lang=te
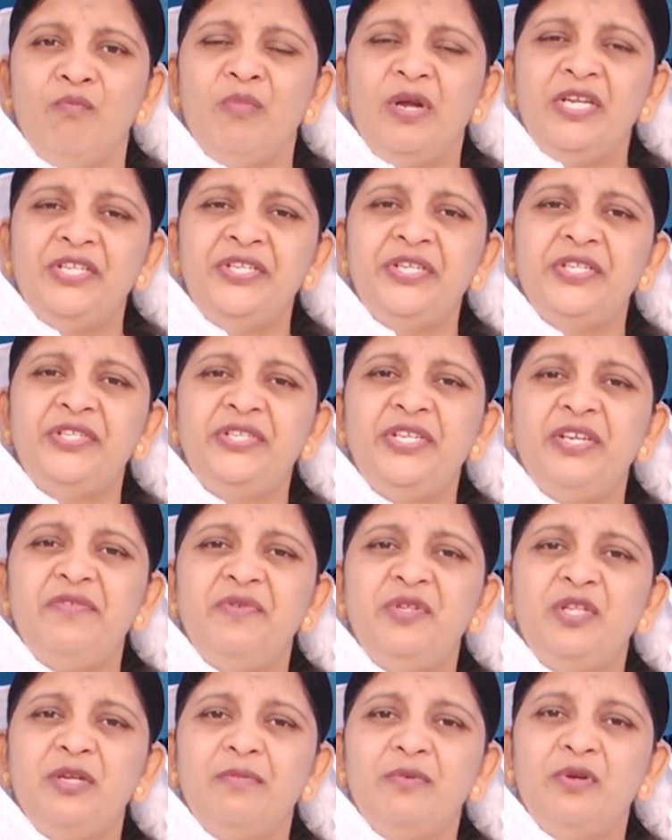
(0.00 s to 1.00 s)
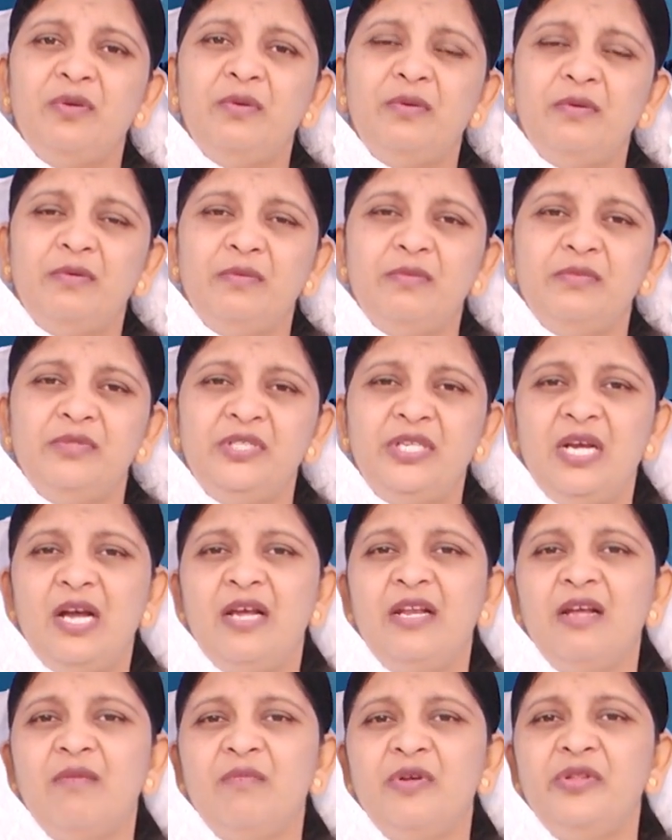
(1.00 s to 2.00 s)
మనిషి జీవితంలో
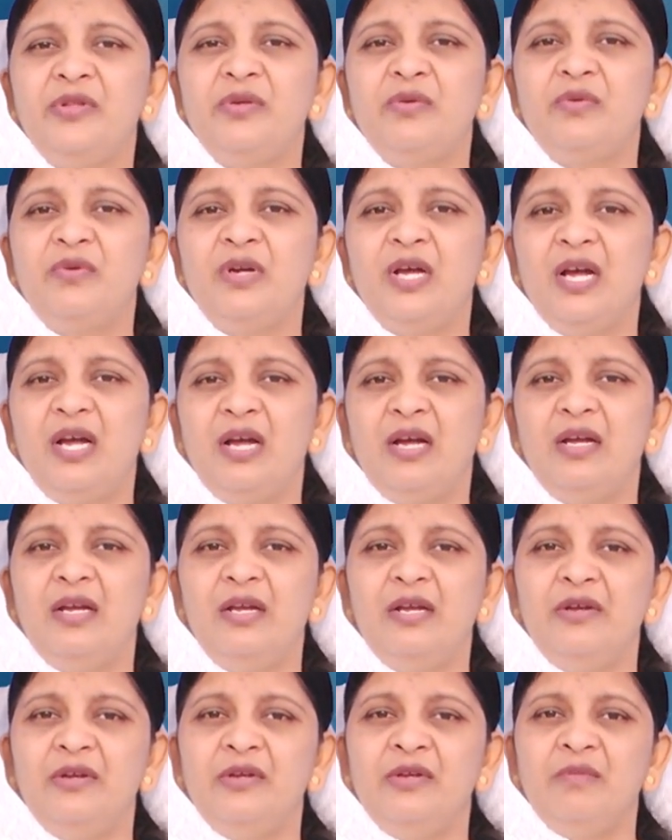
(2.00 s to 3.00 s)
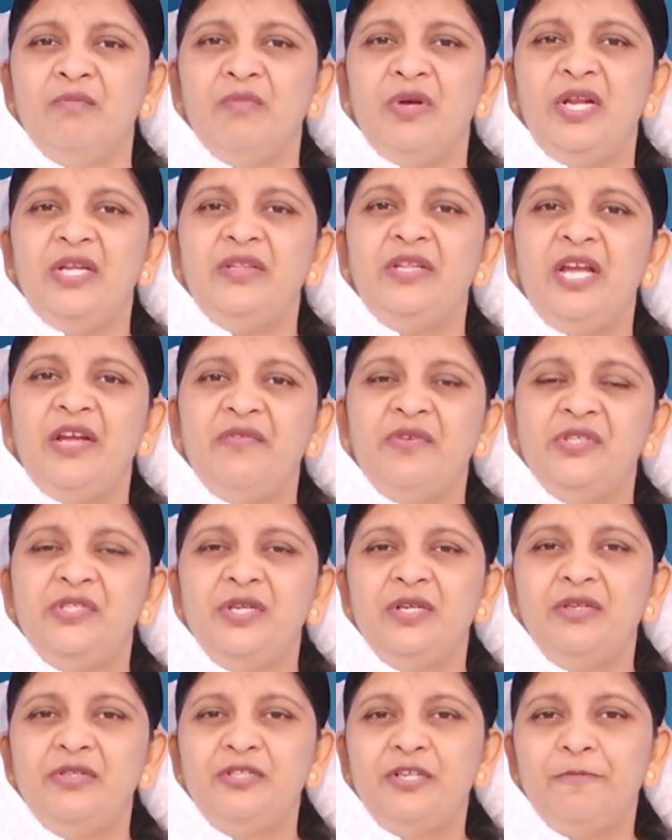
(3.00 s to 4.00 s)
చాలామంది కూడా మరి
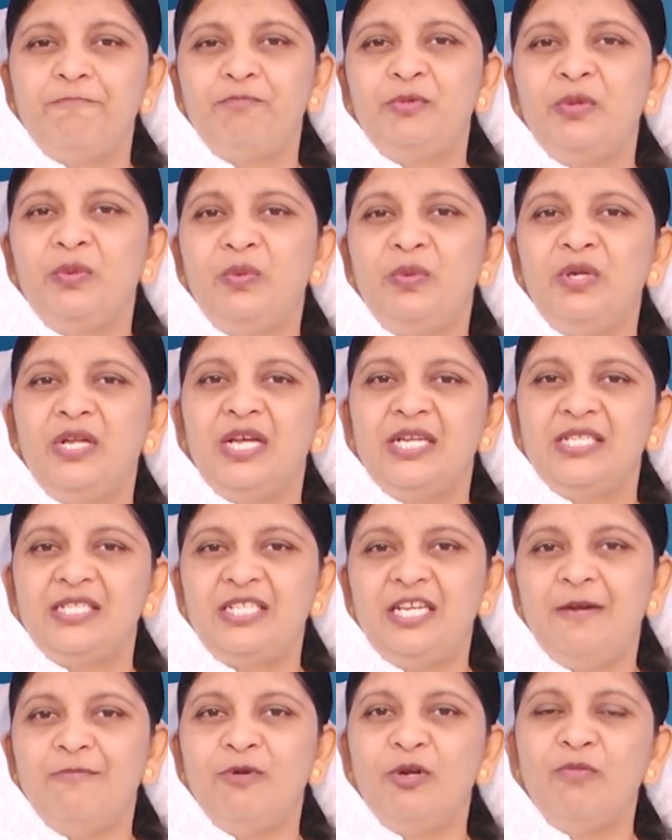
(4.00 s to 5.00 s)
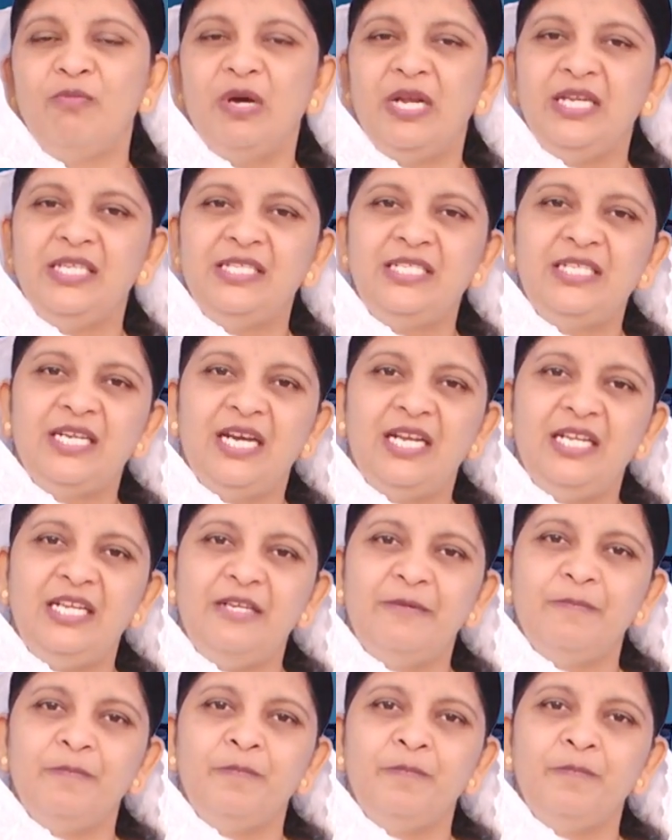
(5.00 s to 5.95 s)
దైవజనులు చెప్తూ ఉన్నారు శ్రమలు భరించాలి